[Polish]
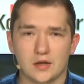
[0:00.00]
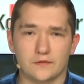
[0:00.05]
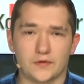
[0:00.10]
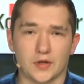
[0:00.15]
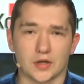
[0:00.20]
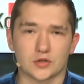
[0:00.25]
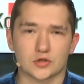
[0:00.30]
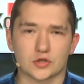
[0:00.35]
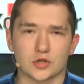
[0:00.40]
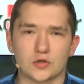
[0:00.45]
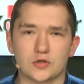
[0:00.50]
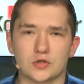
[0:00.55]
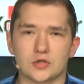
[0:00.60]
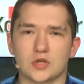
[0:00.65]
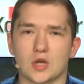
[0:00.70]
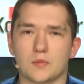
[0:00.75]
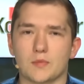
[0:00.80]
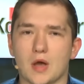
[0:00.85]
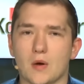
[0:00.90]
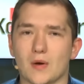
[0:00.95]
Większość
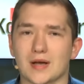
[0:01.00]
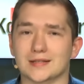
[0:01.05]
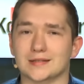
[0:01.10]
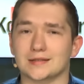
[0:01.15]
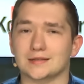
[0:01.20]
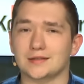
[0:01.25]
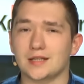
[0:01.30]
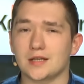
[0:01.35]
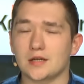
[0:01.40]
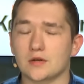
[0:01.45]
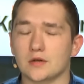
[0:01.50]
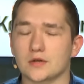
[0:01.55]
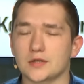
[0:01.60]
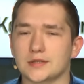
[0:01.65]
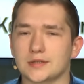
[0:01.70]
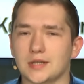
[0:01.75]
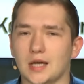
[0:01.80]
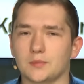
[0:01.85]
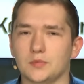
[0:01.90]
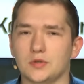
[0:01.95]
nie miała z
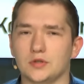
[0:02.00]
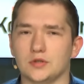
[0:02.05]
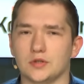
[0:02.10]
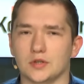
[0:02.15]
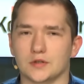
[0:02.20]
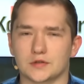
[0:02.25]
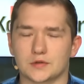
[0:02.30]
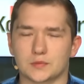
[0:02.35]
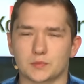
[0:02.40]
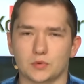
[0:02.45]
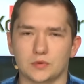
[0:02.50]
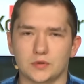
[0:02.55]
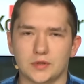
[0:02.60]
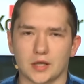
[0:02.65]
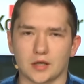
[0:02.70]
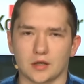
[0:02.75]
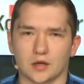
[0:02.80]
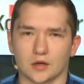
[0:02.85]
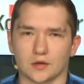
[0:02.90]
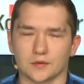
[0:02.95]
terrorystami nic
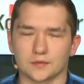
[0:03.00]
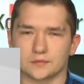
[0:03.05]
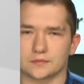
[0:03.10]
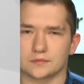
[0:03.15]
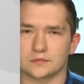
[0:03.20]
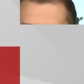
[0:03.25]
wspólnego.